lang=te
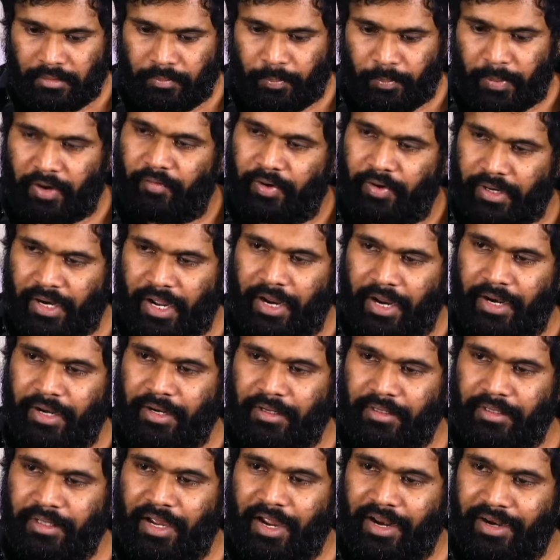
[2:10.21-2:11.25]
పవర్
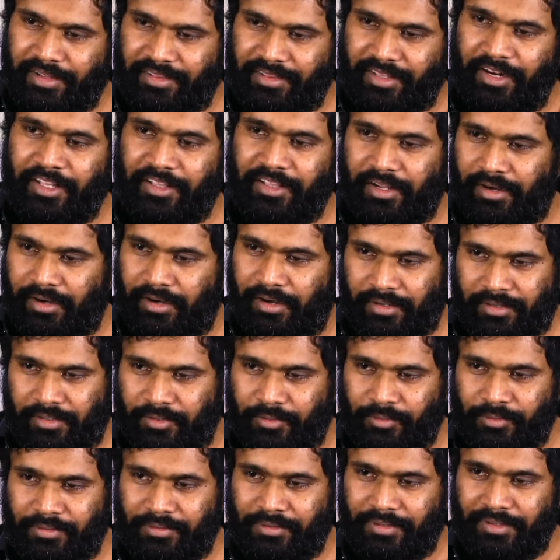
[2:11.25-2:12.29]
ఆయనది ఆయనకు తెలియదు అన్నట్టు
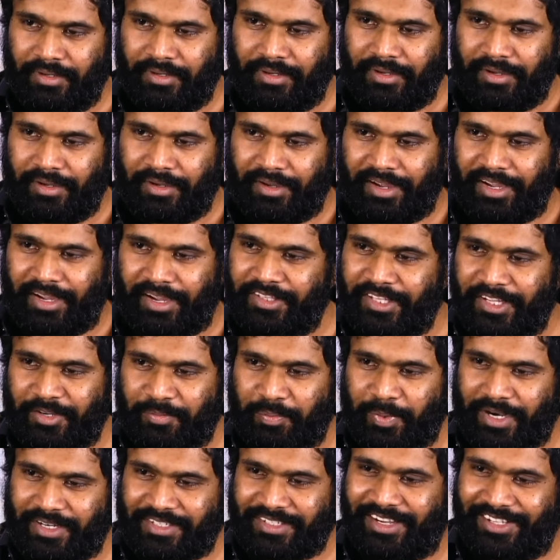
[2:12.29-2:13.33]
ఐ థింక్
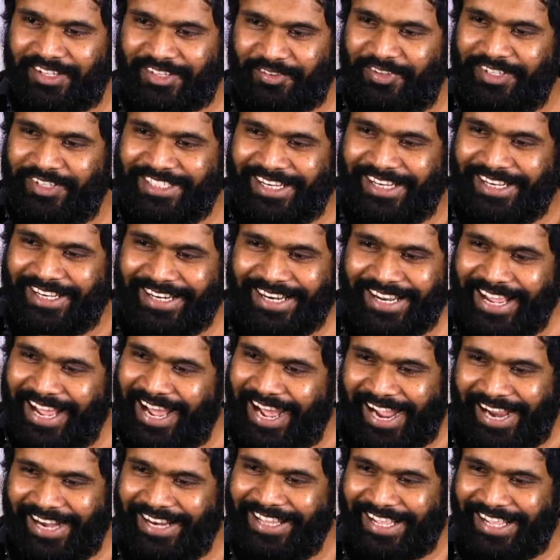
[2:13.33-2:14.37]
ప్రశాంత్ విజన్
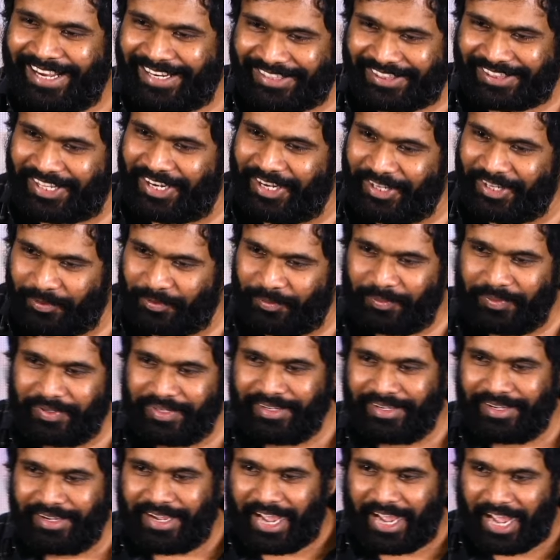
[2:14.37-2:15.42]
ఆయనది ఆయనకు తెలీదు
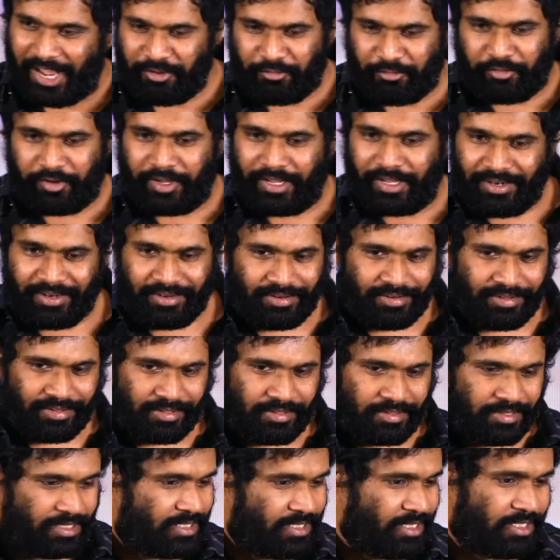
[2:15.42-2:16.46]
ఐ ఫీల్
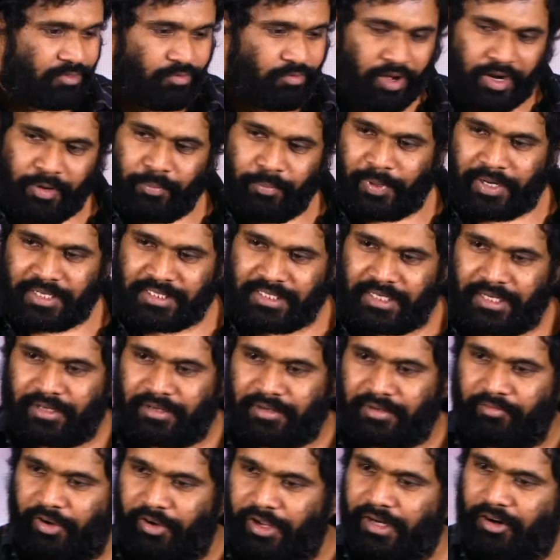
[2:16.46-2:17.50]
దిస్ ఈజ్ వన్ పర్సెంట్
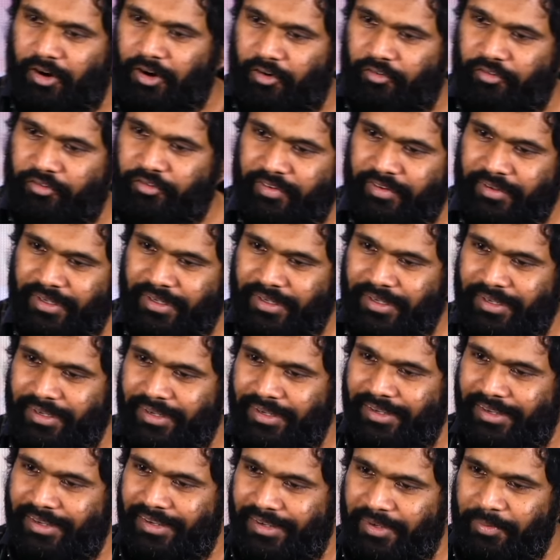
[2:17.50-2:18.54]
వర్క్ ఆఫ్
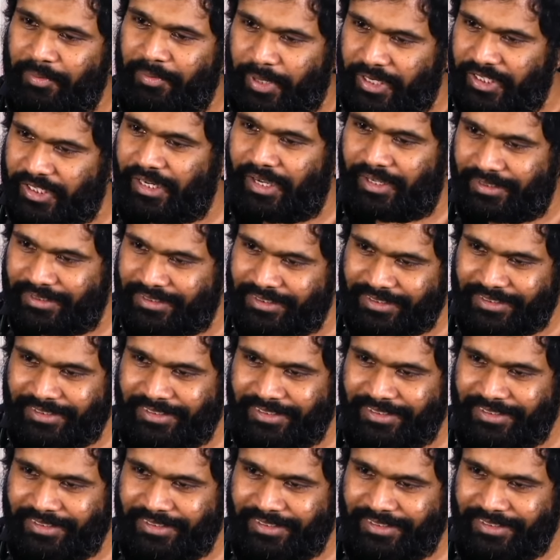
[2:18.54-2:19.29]
ప్రశాంత్